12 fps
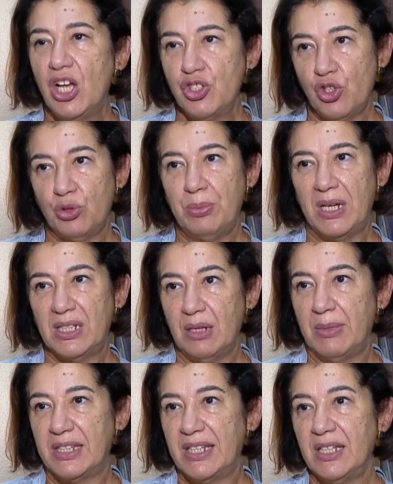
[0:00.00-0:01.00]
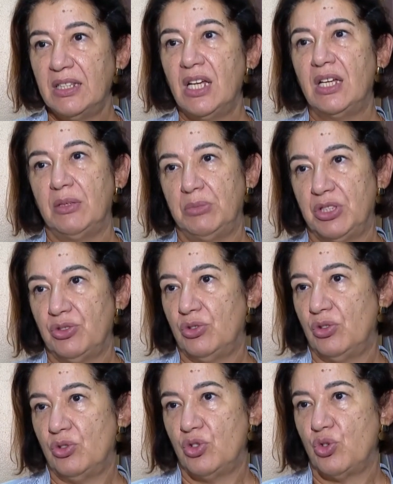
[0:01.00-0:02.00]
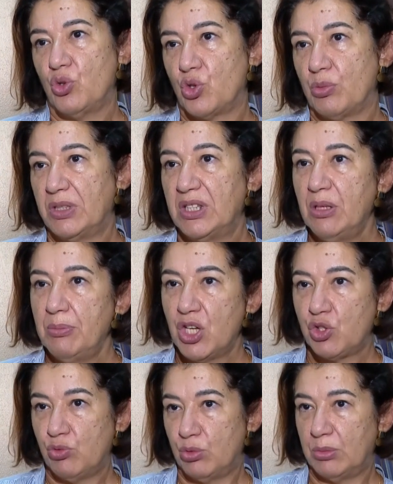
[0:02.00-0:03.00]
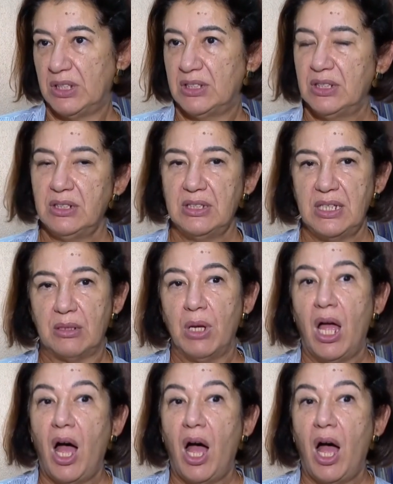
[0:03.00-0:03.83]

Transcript: çok beklemeden bir nöroloji uzmanına başvurmalıdır derim.